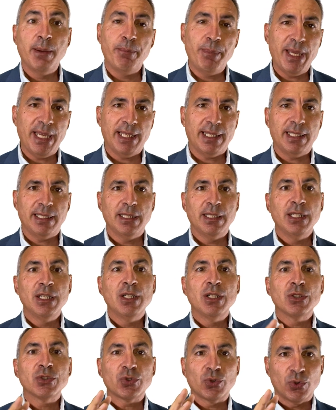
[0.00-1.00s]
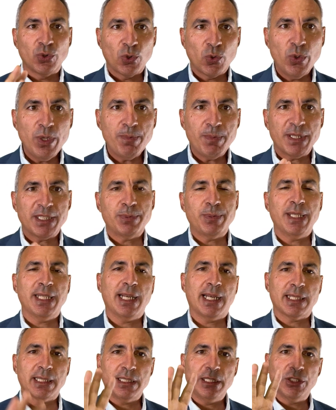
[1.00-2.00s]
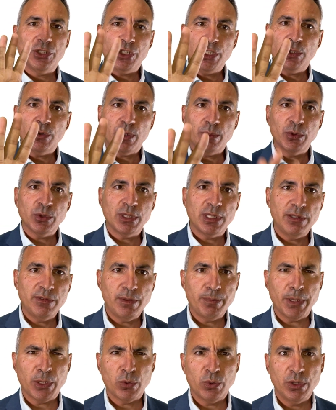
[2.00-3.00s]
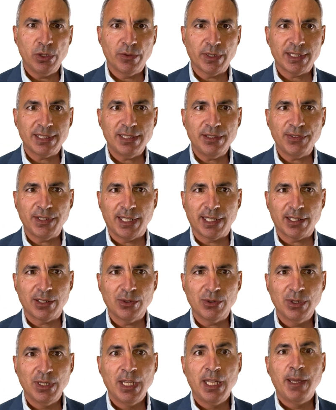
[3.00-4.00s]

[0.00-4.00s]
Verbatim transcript: Bene, sono qui per spiegarti 5 motivi per cui dovresti farlo